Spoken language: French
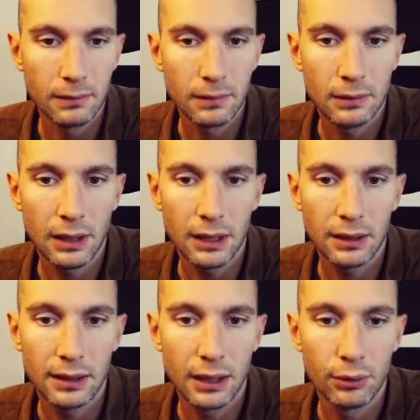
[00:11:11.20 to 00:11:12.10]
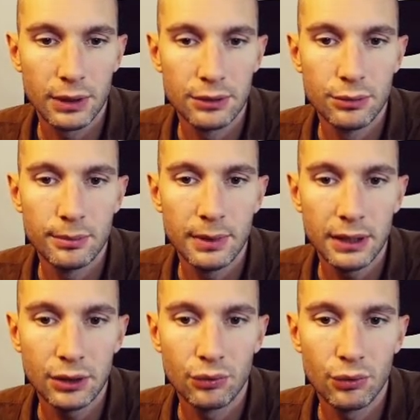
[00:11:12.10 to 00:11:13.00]
Là, il y a le
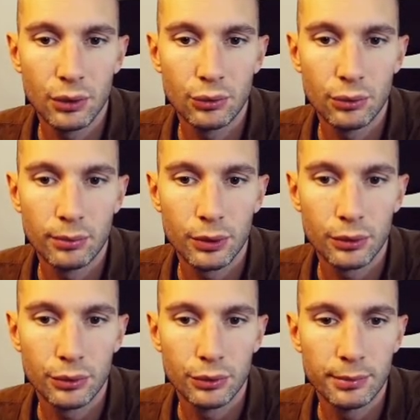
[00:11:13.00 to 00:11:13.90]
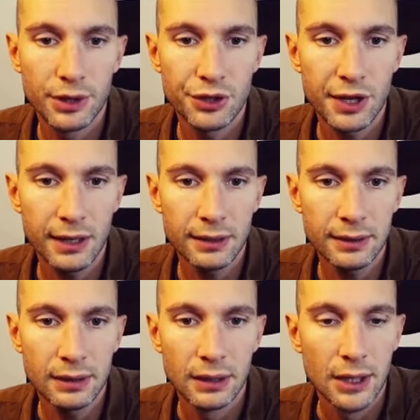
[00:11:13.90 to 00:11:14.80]
résumé, je vois le nombre de
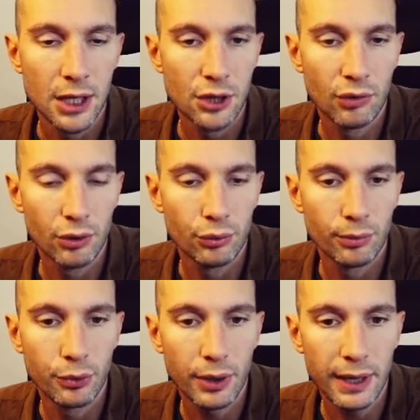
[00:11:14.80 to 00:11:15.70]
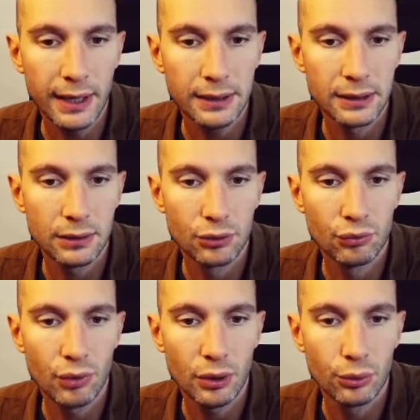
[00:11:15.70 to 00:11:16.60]
B-shares, je vois le nombre de X, je
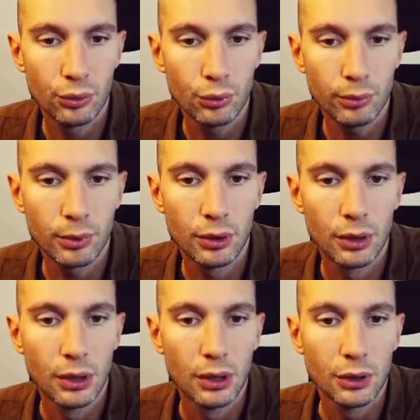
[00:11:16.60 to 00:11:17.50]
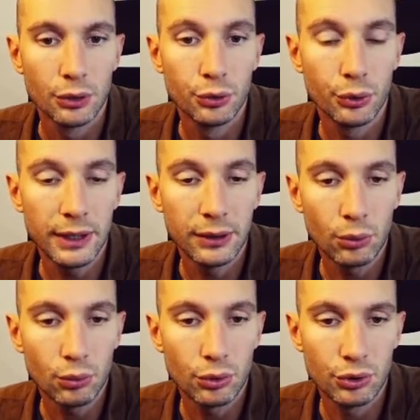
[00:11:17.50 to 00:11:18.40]
vois le nombre de
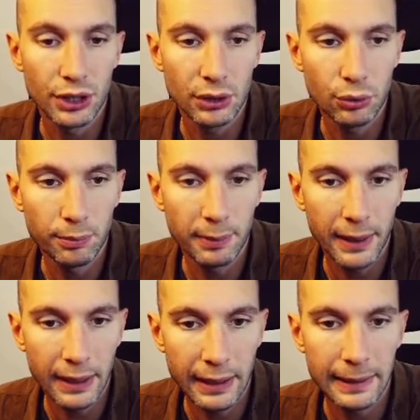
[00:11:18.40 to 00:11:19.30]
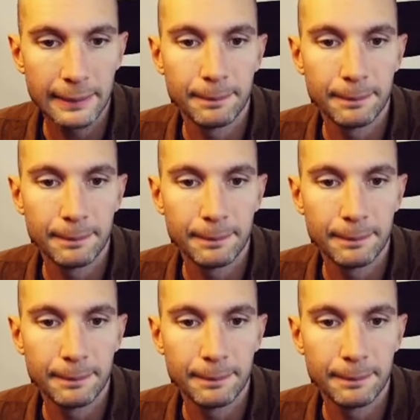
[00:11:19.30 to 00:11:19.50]
Hedron que je récupérerai